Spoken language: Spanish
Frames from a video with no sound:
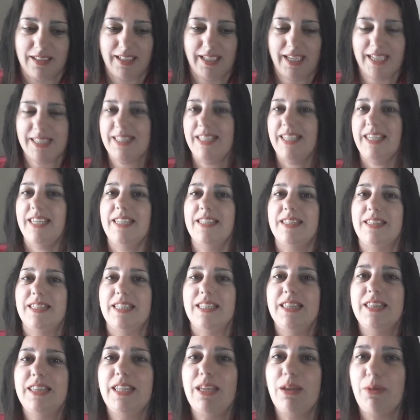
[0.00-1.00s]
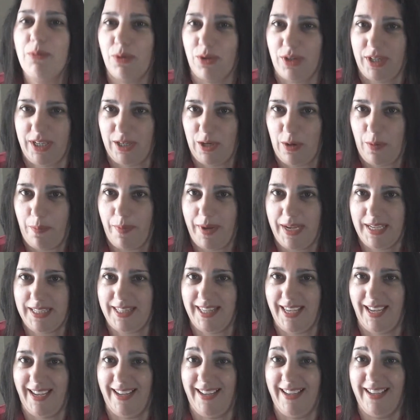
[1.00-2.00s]
casi instintivo que nos
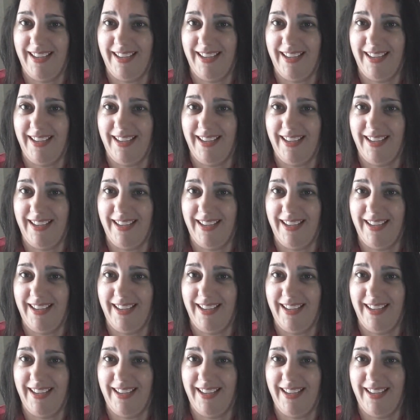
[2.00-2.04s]
pasa.